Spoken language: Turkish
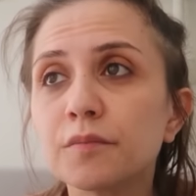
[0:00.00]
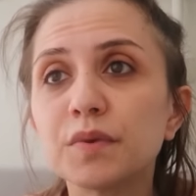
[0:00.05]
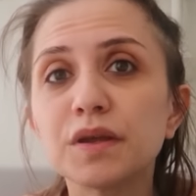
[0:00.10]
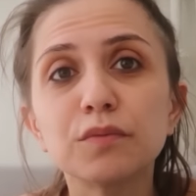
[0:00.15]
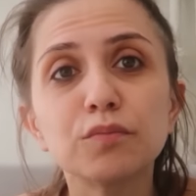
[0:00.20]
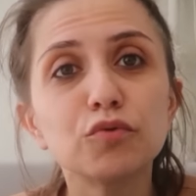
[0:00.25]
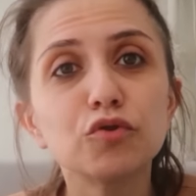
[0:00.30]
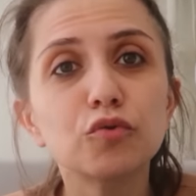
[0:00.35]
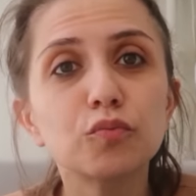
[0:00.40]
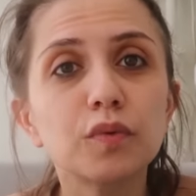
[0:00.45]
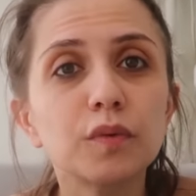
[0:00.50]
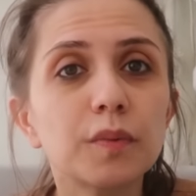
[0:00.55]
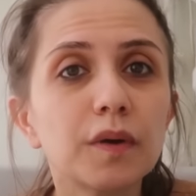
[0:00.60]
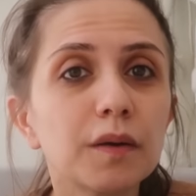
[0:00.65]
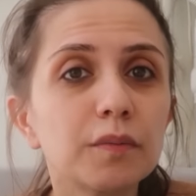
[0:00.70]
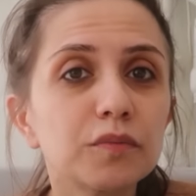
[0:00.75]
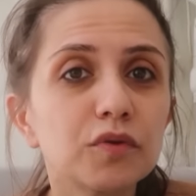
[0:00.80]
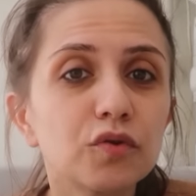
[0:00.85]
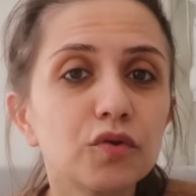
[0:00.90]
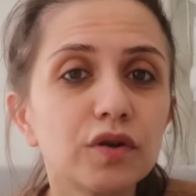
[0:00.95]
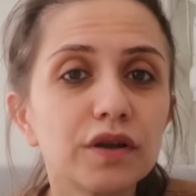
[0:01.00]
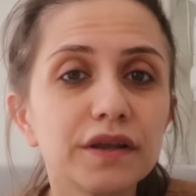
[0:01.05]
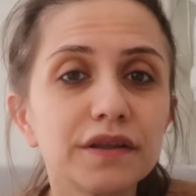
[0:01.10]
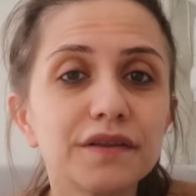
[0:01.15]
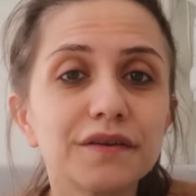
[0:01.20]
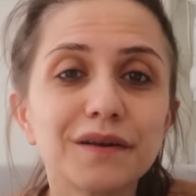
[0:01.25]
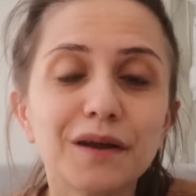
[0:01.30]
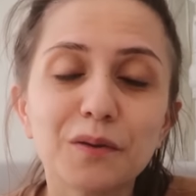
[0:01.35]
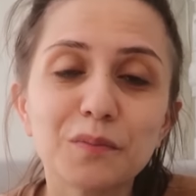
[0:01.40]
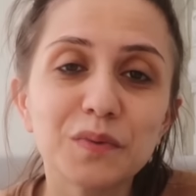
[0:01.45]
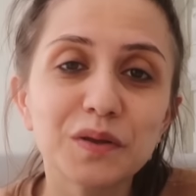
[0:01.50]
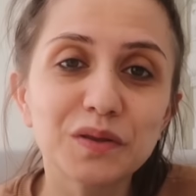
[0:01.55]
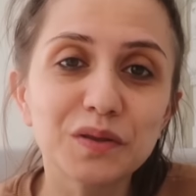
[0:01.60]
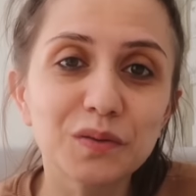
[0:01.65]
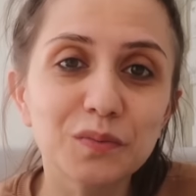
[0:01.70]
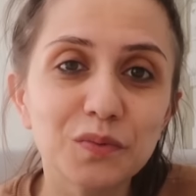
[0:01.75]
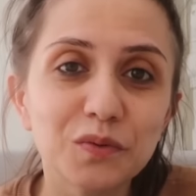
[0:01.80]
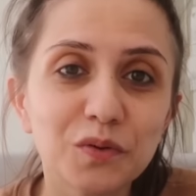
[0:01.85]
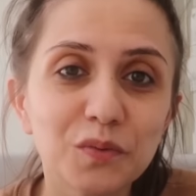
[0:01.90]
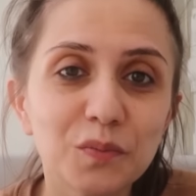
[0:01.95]
Benim büyük babam da öyleydi
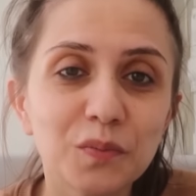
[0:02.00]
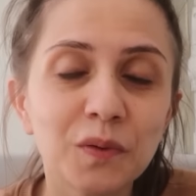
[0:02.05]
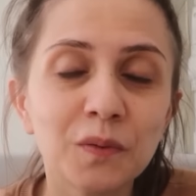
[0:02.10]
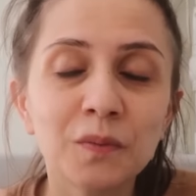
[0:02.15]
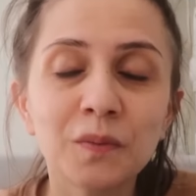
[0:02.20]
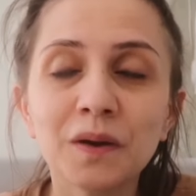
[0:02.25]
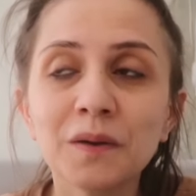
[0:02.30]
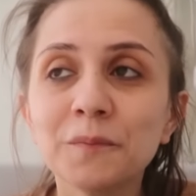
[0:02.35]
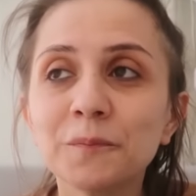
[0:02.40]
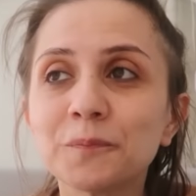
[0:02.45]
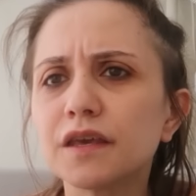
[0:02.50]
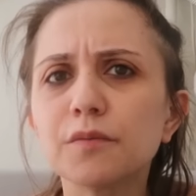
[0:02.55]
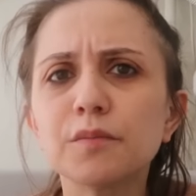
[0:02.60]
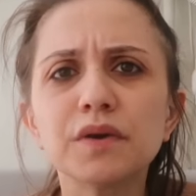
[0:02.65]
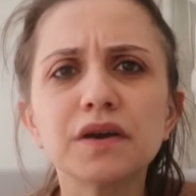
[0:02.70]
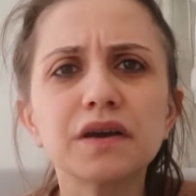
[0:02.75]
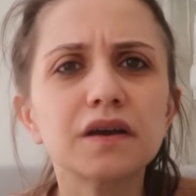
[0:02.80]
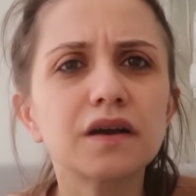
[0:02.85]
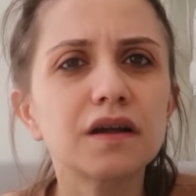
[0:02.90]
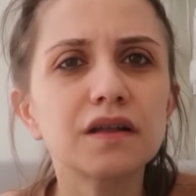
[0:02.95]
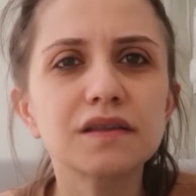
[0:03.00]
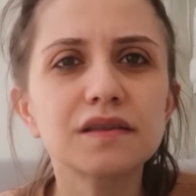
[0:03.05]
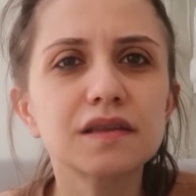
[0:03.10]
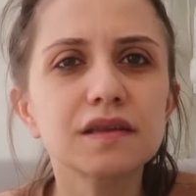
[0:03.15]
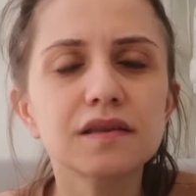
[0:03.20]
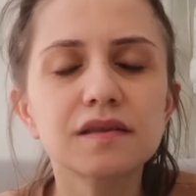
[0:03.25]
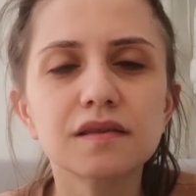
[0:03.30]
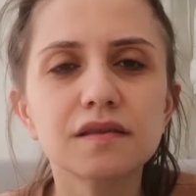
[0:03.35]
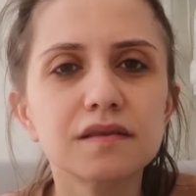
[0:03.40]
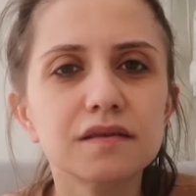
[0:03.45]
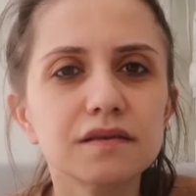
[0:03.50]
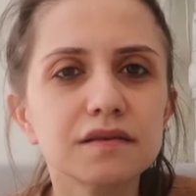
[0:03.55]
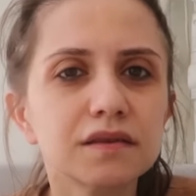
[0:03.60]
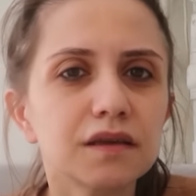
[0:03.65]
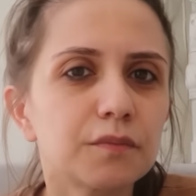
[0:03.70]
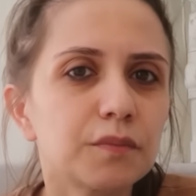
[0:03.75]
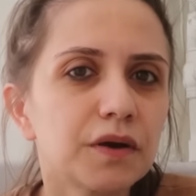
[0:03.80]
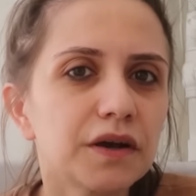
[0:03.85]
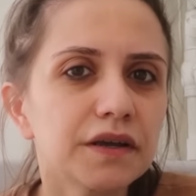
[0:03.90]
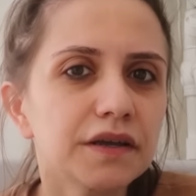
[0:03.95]
rahmetli büyük babam. Yemek kalsın ısıtır
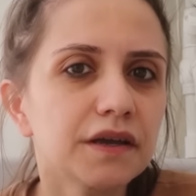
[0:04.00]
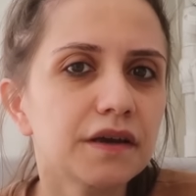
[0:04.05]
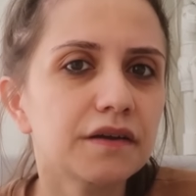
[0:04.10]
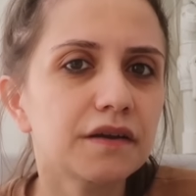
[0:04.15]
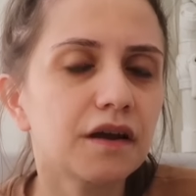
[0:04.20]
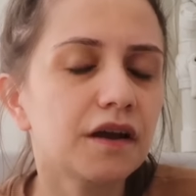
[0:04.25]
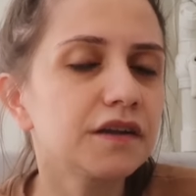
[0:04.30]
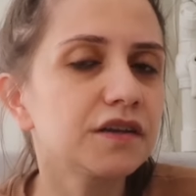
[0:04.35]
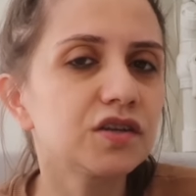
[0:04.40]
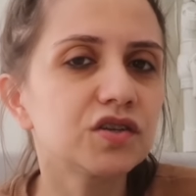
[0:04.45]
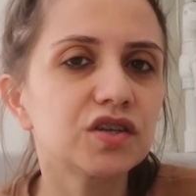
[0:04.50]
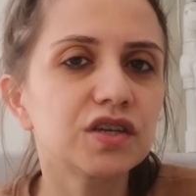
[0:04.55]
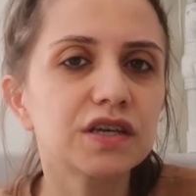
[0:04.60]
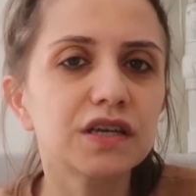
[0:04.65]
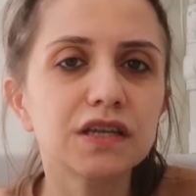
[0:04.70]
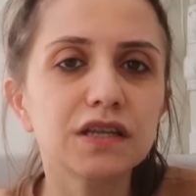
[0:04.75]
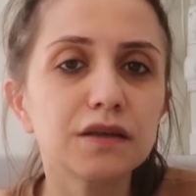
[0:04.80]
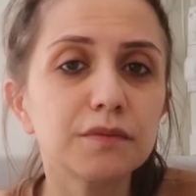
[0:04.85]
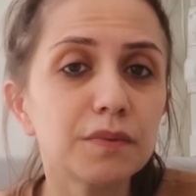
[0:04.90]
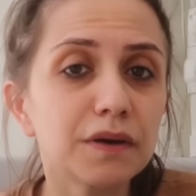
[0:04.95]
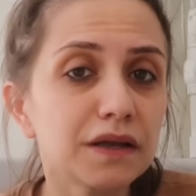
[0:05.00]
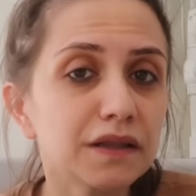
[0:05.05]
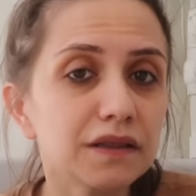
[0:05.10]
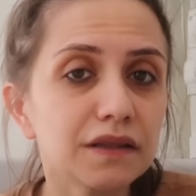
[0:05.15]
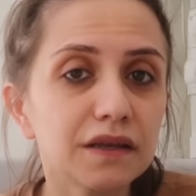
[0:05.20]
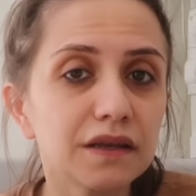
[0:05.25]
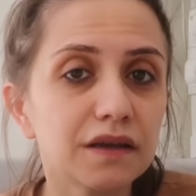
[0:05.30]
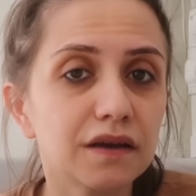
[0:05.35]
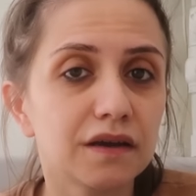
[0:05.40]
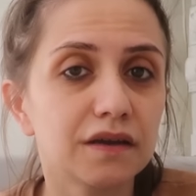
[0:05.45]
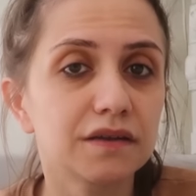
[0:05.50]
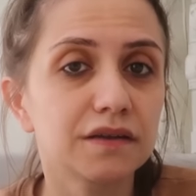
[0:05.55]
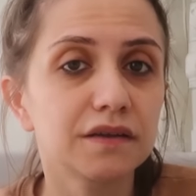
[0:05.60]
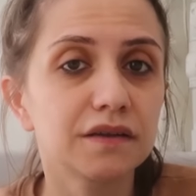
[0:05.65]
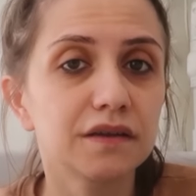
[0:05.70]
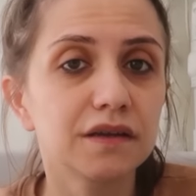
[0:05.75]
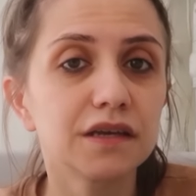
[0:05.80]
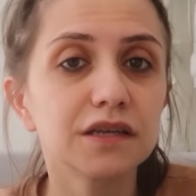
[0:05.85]
sabah yer. Aynı şekilde ben de yani.